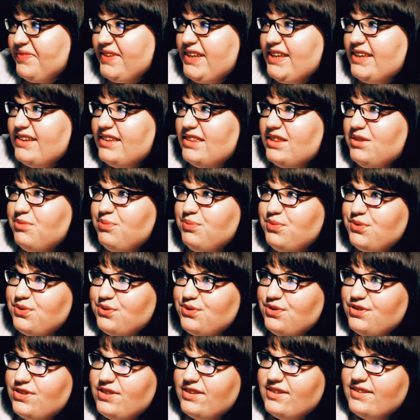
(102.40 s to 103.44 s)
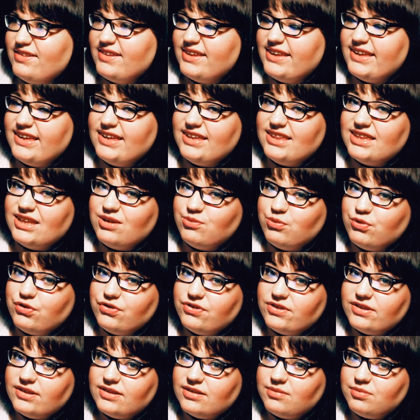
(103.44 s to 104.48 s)
как-то просто какие-то
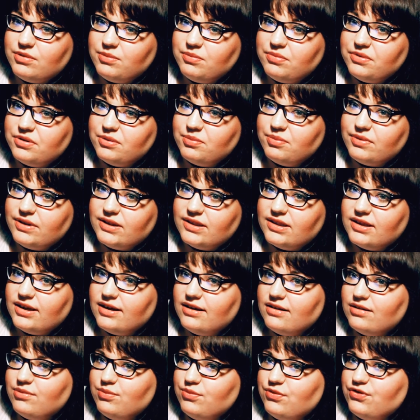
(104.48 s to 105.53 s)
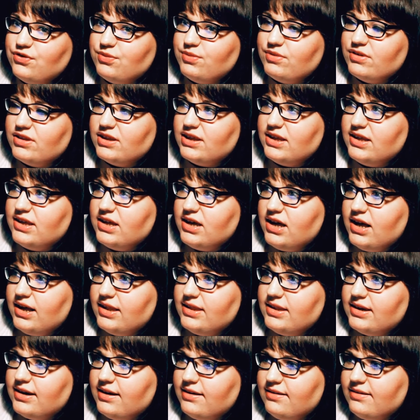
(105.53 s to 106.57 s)
эмоции тебя переполняют, может быть, от
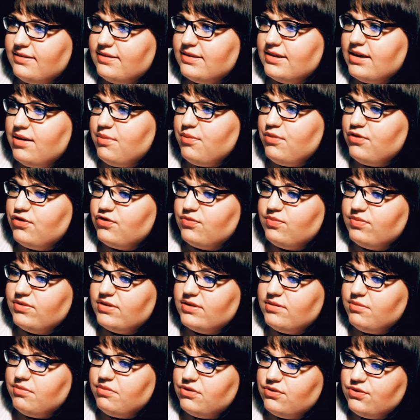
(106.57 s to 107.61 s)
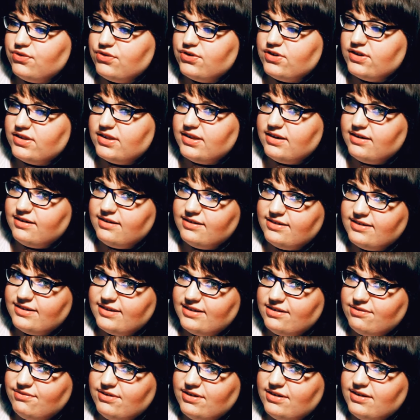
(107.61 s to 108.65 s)
радости, а может быть, наоборот, от
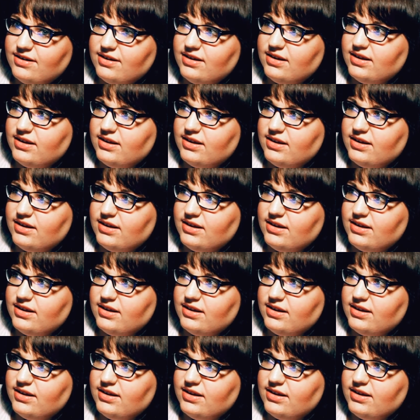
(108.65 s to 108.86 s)
негатива.